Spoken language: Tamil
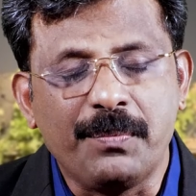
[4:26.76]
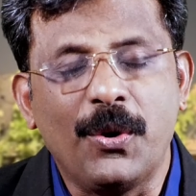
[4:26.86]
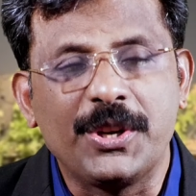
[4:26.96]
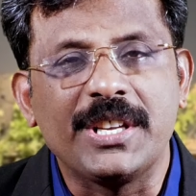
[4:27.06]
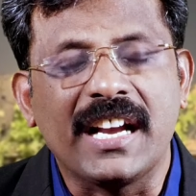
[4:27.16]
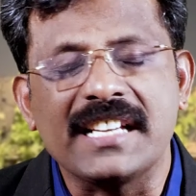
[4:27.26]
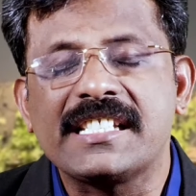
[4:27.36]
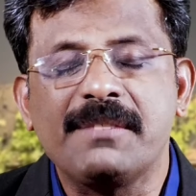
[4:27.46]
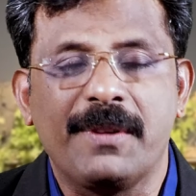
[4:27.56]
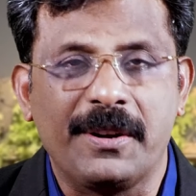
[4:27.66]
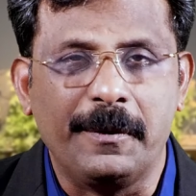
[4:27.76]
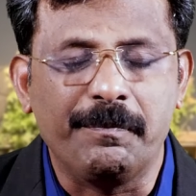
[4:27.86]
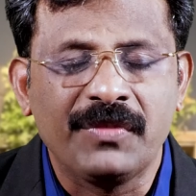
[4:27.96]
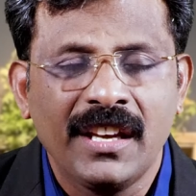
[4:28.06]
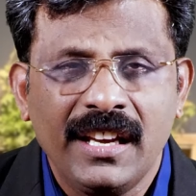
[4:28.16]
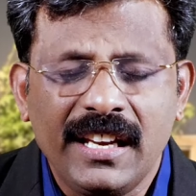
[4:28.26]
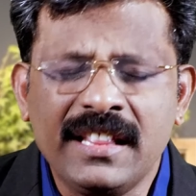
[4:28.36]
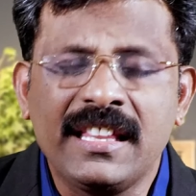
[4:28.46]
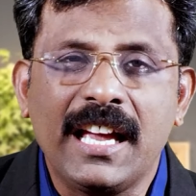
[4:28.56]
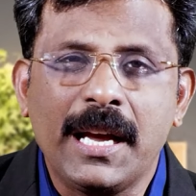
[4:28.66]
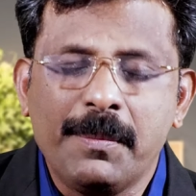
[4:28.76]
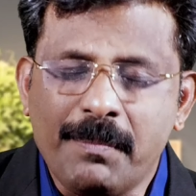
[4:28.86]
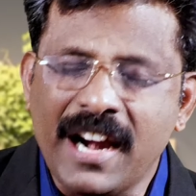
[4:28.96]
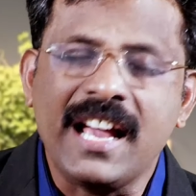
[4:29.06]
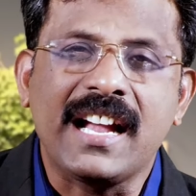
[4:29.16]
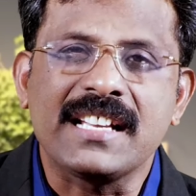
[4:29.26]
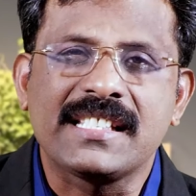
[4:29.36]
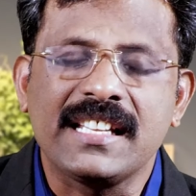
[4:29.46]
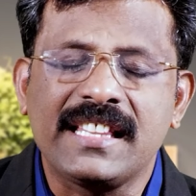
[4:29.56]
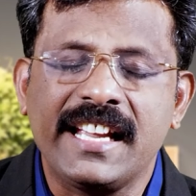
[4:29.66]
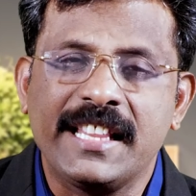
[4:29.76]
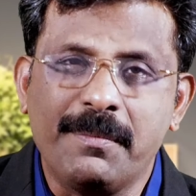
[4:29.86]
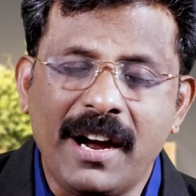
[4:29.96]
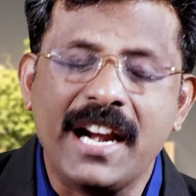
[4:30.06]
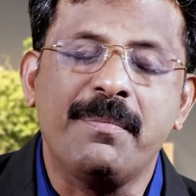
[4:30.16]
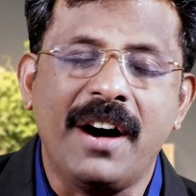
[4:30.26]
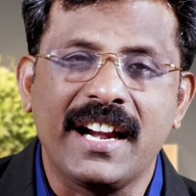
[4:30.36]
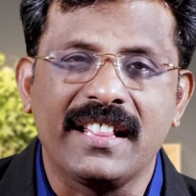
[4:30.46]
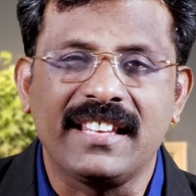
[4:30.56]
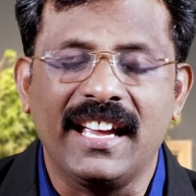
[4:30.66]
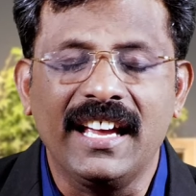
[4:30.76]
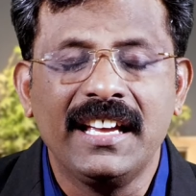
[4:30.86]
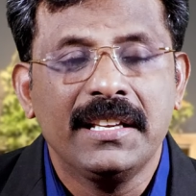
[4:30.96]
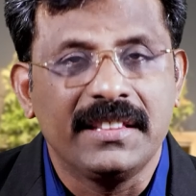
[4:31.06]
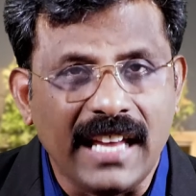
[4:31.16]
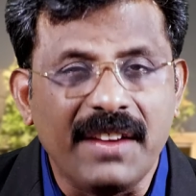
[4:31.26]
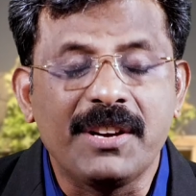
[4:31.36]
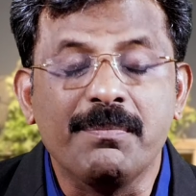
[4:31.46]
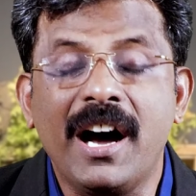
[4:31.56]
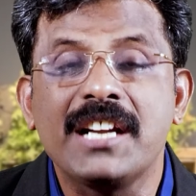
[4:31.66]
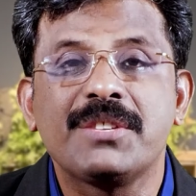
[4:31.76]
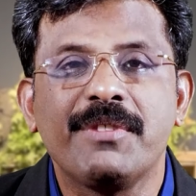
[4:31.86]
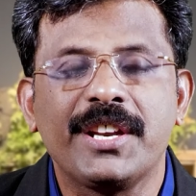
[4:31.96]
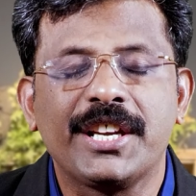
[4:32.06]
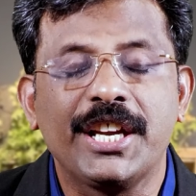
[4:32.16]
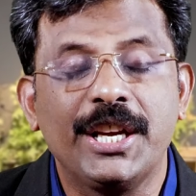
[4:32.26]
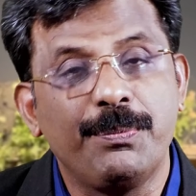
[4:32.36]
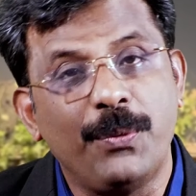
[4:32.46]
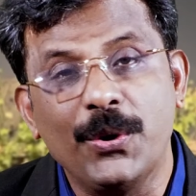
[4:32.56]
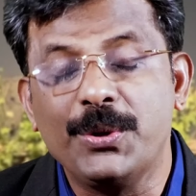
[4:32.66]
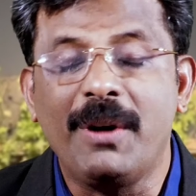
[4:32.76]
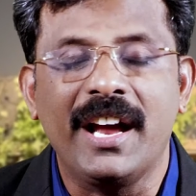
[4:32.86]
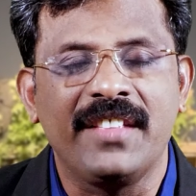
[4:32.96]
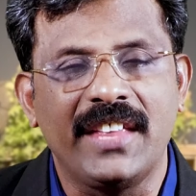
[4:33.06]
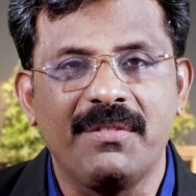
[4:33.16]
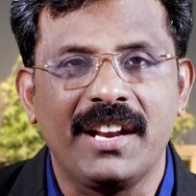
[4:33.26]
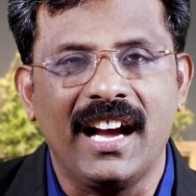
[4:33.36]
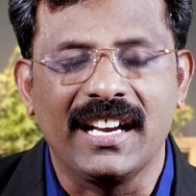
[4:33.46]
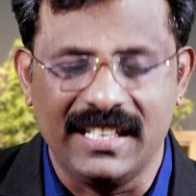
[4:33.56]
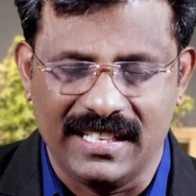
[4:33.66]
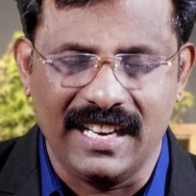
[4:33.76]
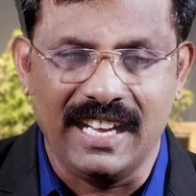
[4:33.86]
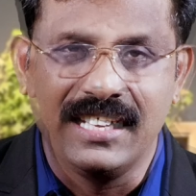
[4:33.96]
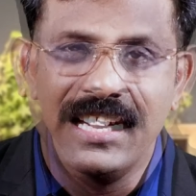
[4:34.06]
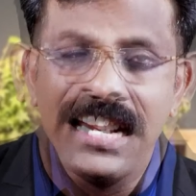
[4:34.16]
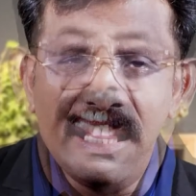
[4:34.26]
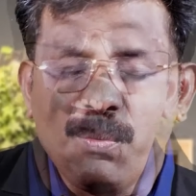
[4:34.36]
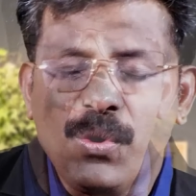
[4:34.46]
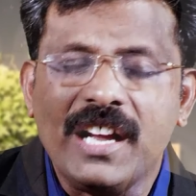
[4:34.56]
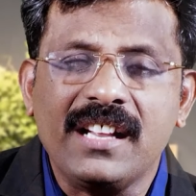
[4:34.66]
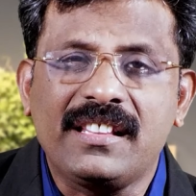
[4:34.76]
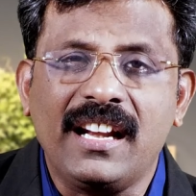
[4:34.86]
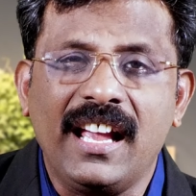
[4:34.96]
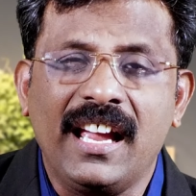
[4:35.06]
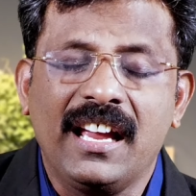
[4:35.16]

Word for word: போட்டு கஷ்டப்படுறோம் இந்த மன கஷ்டத்தை இந்த மன பாரத்தை தேவன் மாற்றுவதற்கு போதுமான தேவனாக இருக்கிறார் இந்த உலகத்தில்